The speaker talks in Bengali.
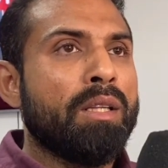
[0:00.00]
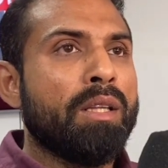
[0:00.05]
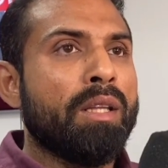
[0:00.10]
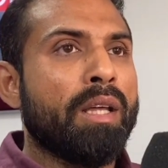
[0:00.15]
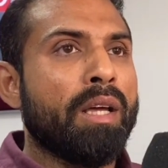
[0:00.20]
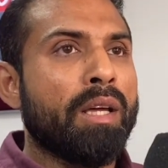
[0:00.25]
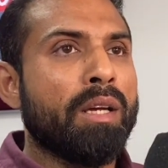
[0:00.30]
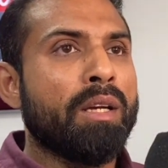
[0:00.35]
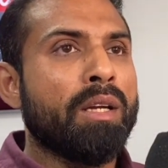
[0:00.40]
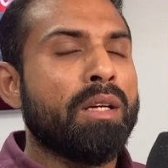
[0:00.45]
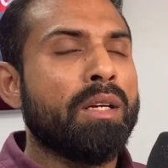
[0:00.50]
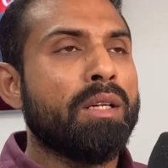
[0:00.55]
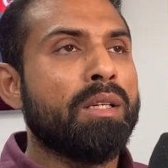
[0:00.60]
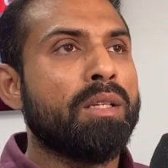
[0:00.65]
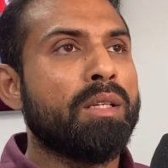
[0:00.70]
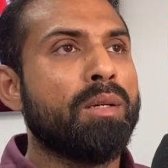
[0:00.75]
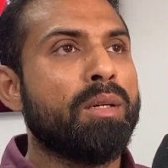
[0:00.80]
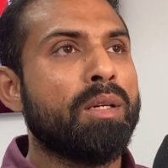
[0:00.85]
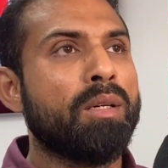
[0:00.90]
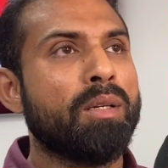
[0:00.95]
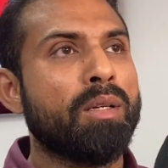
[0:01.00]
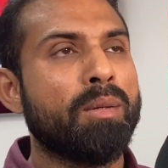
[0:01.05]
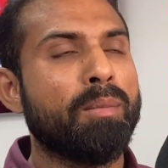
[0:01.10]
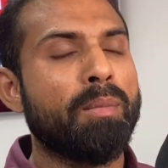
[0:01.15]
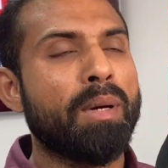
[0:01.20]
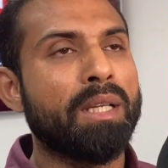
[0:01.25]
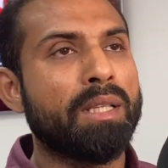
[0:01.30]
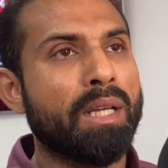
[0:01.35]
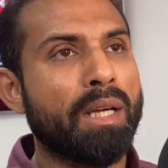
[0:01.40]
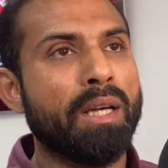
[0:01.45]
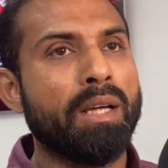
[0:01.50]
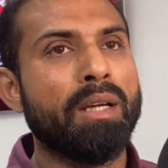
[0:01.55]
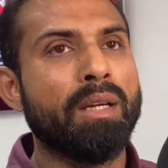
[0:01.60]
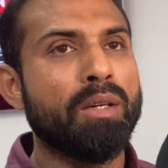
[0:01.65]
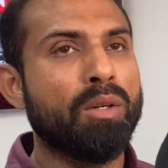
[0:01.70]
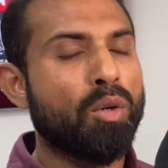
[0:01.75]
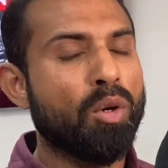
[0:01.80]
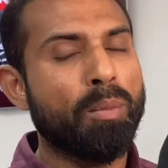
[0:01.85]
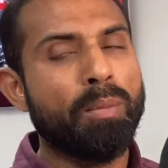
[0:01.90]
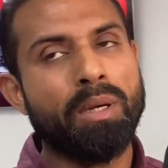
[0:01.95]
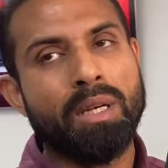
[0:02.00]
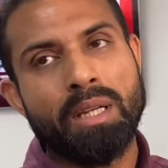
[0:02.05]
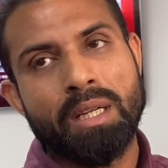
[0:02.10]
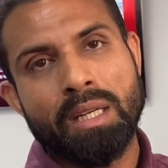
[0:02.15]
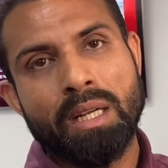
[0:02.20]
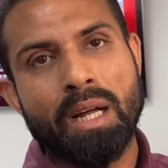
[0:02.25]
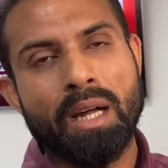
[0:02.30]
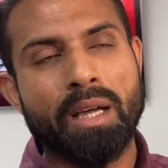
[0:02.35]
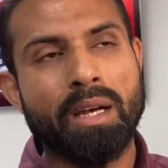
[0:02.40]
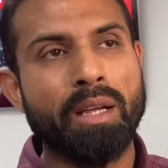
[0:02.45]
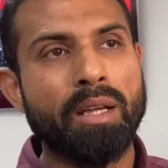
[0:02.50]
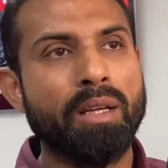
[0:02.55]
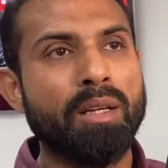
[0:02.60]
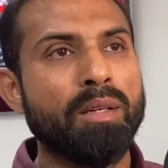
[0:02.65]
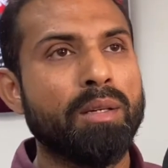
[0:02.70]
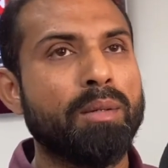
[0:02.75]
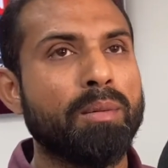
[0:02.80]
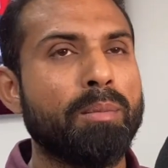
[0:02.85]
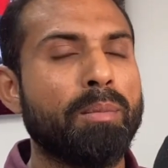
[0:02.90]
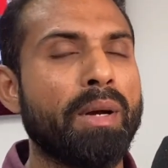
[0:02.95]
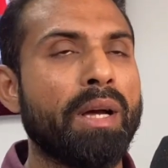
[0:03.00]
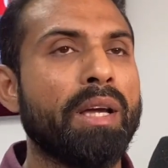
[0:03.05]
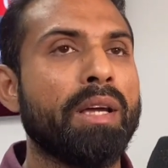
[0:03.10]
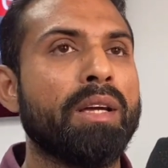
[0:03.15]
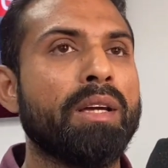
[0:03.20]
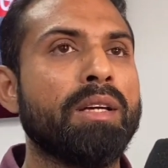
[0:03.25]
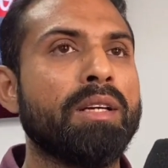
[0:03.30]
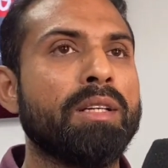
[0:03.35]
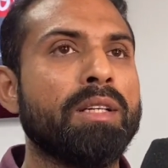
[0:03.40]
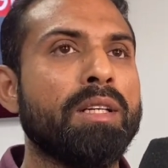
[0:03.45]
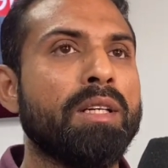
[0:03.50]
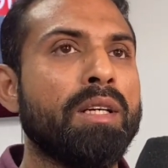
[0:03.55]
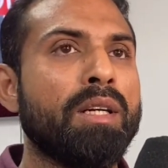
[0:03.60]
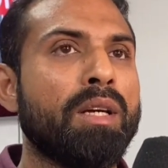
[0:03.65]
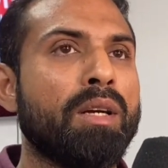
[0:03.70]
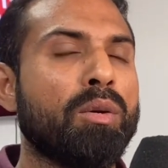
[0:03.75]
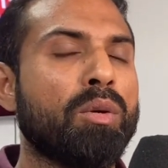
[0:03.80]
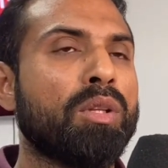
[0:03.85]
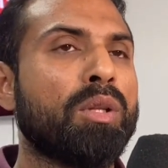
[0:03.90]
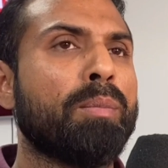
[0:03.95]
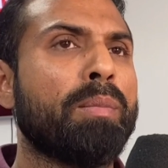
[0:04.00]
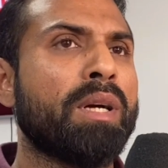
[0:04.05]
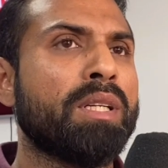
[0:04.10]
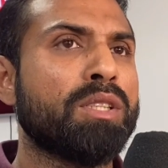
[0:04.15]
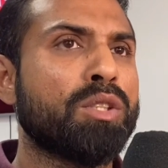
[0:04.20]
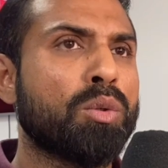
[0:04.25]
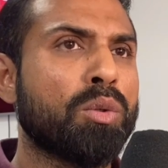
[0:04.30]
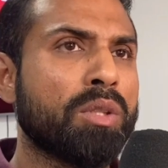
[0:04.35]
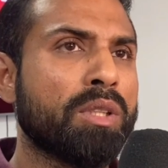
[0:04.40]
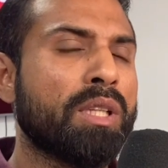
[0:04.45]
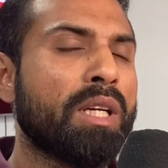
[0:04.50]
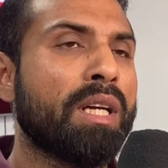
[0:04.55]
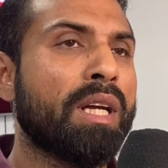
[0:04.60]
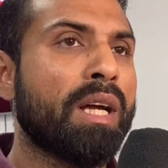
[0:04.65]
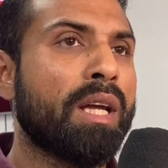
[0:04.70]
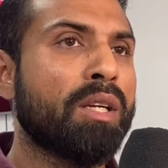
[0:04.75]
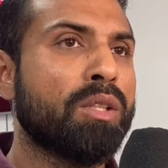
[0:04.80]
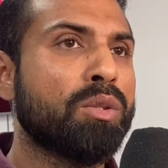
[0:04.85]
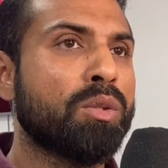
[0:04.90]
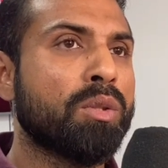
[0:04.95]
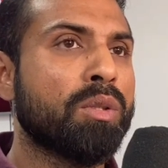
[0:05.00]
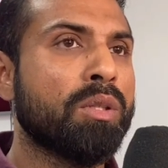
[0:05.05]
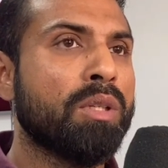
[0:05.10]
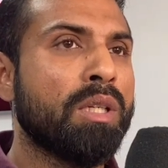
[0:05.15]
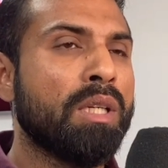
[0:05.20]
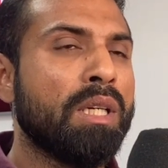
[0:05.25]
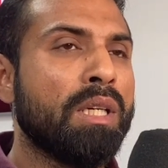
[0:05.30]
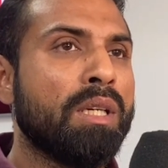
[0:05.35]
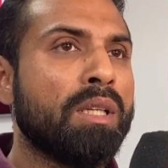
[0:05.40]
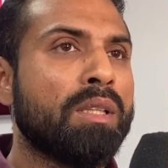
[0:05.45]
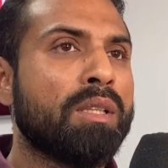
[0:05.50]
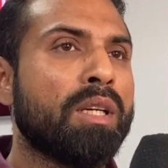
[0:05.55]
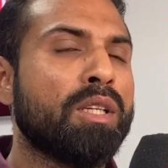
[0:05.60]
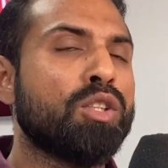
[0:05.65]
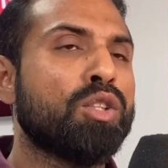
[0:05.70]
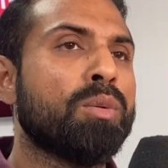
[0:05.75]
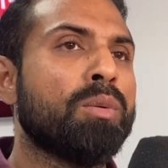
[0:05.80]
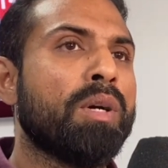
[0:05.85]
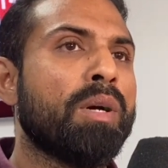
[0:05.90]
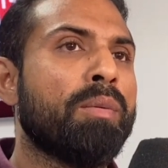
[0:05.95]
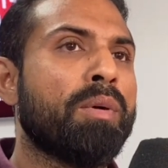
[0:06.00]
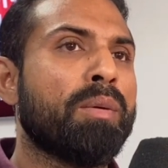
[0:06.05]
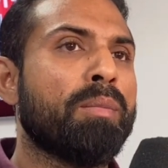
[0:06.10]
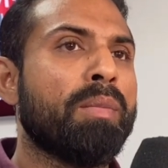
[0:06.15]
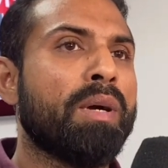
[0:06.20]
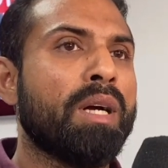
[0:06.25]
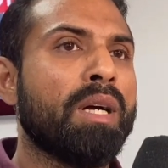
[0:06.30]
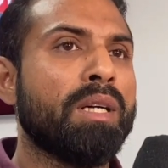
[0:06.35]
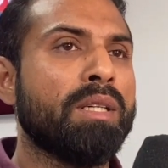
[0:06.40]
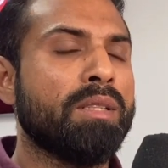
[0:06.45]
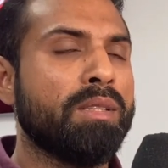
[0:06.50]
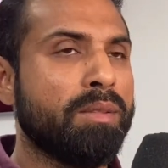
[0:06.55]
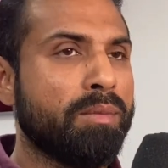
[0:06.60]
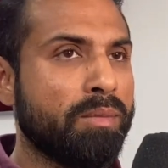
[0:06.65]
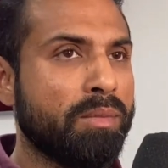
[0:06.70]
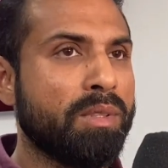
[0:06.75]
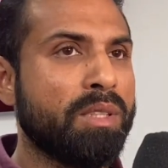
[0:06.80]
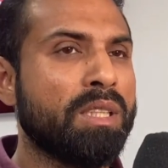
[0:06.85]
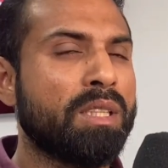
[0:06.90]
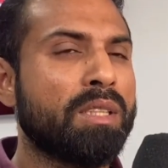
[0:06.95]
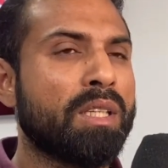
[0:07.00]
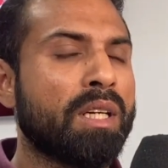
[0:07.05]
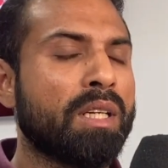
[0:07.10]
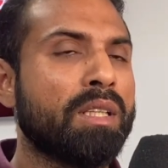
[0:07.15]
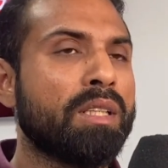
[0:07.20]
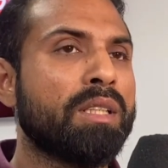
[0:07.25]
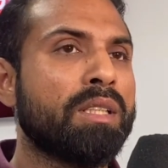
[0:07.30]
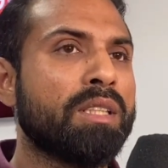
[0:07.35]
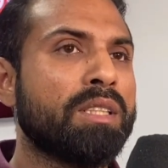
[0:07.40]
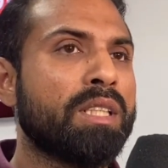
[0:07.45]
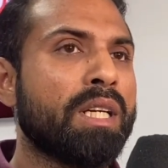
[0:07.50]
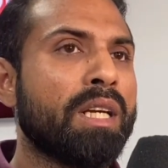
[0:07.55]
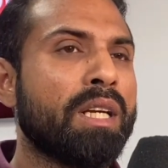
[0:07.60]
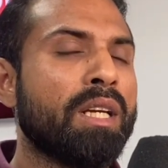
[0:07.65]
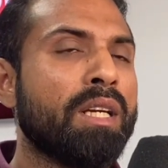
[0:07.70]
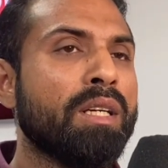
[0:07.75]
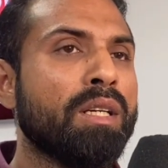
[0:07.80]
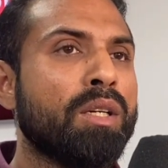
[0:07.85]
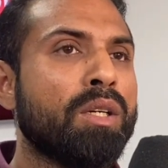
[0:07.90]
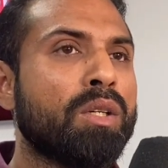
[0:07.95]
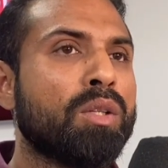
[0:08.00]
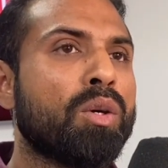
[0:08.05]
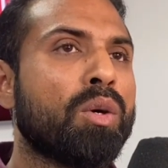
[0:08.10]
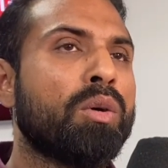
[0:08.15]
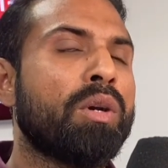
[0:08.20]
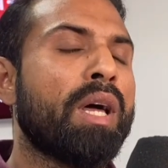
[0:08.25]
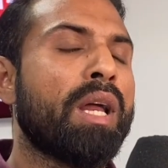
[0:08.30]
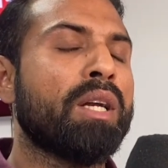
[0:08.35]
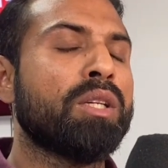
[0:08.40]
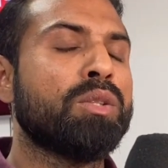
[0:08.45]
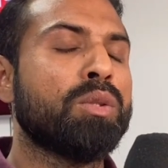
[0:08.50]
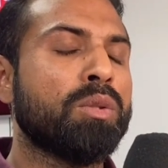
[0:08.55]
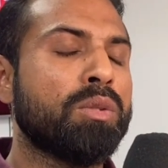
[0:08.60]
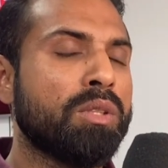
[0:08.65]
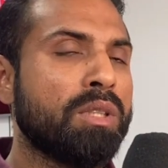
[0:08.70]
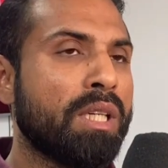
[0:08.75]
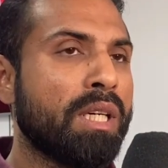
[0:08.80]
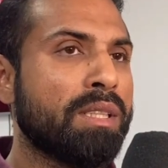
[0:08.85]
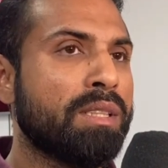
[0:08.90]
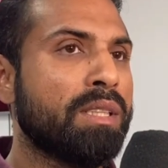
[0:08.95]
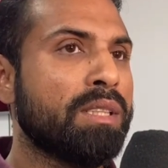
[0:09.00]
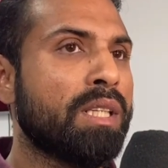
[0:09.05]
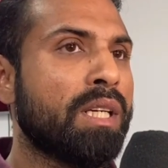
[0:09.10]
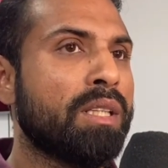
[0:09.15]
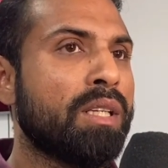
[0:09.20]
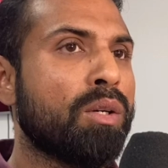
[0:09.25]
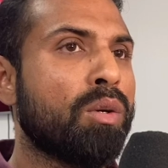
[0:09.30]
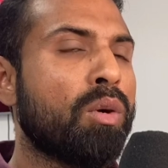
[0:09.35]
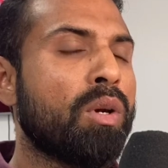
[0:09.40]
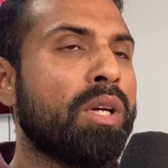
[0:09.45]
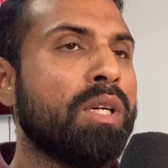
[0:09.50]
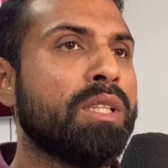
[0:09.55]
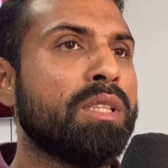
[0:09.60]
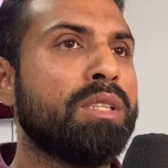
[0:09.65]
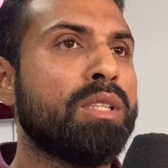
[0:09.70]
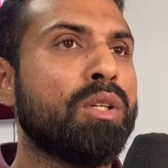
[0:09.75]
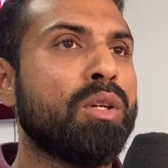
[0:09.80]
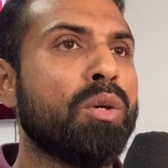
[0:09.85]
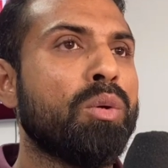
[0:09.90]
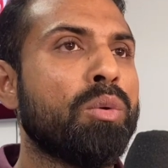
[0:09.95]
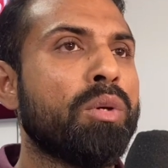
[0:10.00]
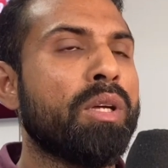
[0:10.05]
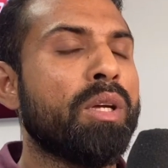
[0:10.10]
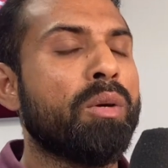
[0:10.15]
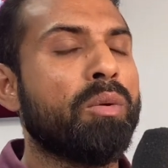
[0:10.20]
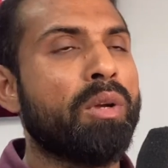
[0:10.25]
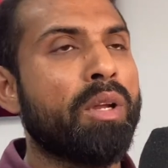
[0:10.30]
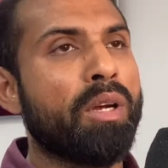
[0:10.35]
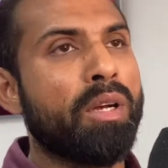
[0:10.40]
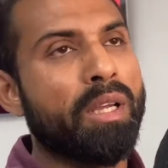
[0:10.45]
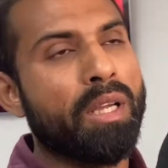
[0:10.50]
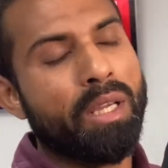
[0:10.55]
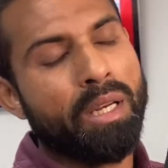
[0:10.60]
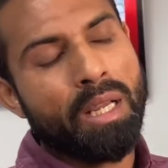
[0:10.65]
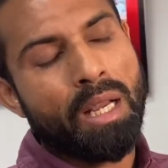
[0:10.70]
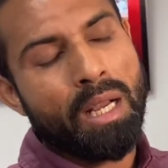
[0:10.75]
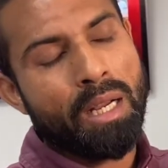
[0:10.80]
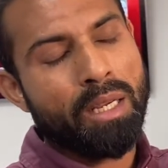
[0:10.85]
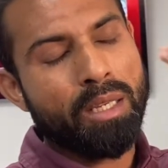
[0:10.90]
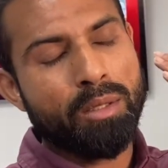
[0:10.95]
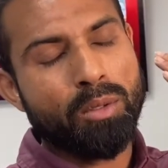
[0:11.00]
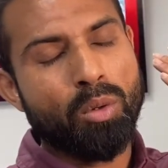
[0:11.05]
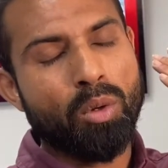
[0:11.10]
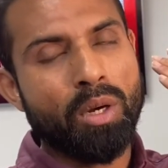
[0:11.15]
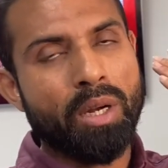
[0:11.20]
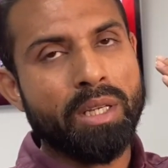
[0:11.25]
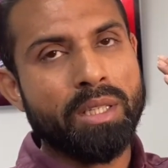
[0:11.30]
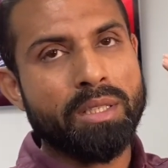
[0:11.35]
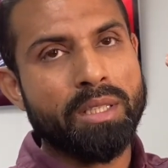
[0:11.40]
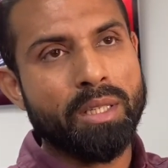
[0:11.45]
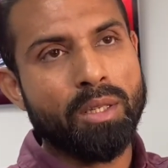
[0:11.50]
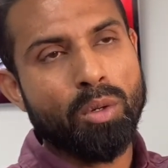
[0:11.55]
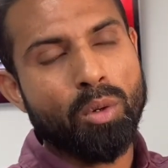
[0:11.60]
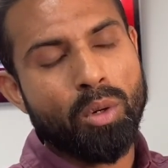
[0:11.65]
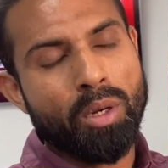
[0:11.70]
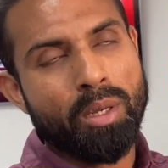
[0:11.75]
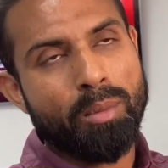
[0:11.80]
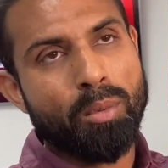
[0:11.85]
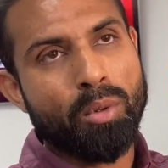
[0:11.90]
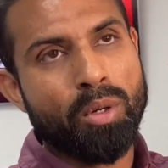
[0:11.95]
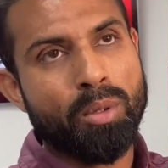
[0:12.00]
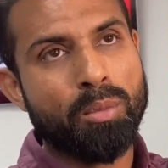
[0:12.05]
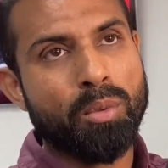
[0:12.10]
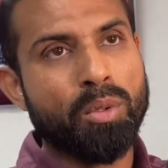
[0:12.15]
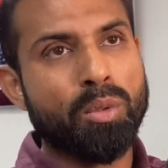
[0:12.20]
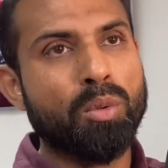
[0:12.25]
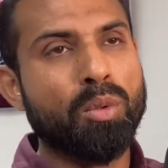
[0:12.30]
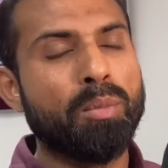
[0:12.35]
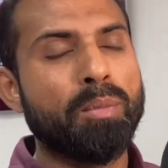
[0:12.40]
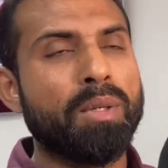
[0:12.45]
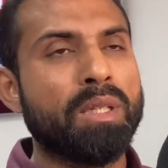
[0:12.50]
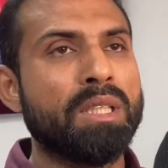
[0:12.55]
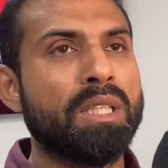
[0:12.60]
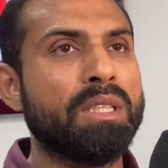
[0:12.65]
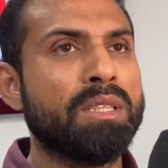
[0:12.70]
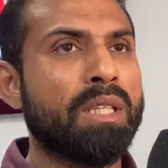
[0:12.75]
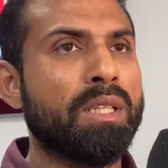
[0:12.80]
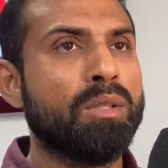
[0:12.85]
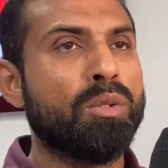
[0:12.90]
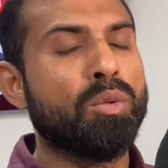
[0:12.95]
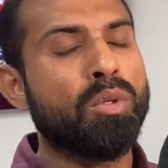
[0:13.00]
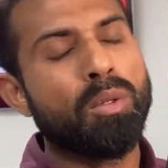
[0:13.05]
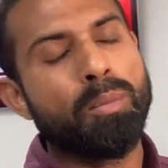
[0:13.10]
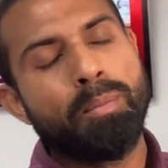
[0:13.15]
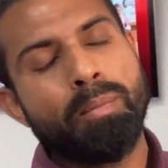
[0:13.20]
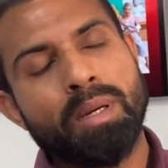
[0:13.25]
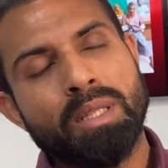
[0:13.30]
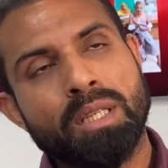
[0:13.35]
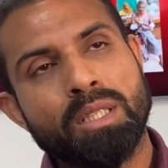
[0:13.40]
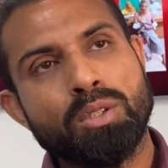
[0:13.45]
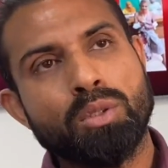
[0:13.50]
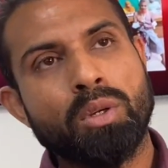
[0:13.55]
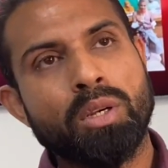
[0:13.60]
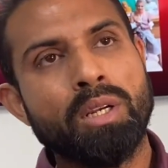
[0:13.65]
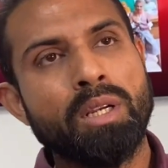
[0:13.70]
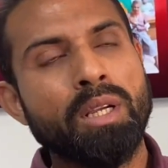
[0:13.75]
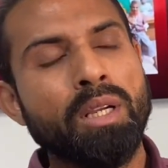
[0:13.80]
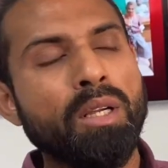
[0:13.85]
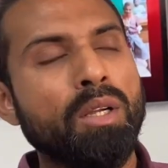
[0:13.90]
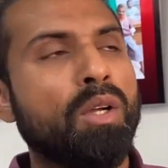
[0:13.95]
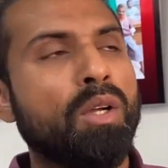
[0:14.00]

দেন মাথায় কপালে ঘাড়ে পায়ে পাঞ্চ করতে থাকে আরেকজন এই সময় আমার মা চিৎকার দিতে চাইলে তখন আরেকজন যে আছে সাথে গলায় ছিল উনি ওনার এখানে আগা গলায় ঠিক গলা বরাবর কোপ মারতে চায় তো উনি মাথা সরাইলে